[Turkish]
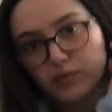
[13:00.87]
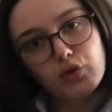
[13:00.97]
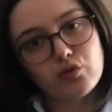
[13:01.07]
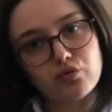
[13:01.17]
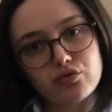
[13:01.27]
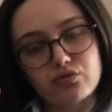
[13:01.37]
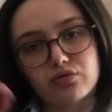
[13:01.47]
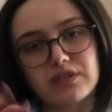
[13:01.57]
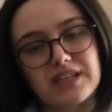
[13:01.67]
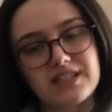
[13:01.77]
tık boyu
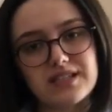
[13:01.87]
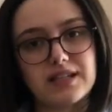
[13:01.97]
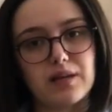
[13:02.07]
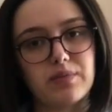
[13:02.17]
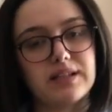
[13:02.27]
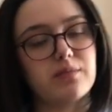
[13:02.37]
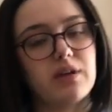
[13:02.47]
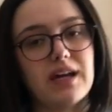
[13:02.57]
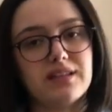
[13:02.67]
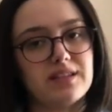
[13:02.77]
uzun
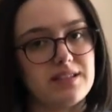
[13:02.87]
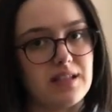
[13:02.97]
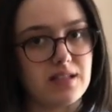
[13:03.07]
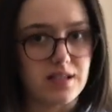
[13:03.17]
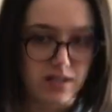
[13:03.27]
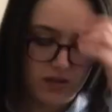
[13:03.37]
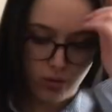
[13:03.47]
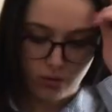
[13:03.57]
kestirilebilir. Beğendiyseniz hiç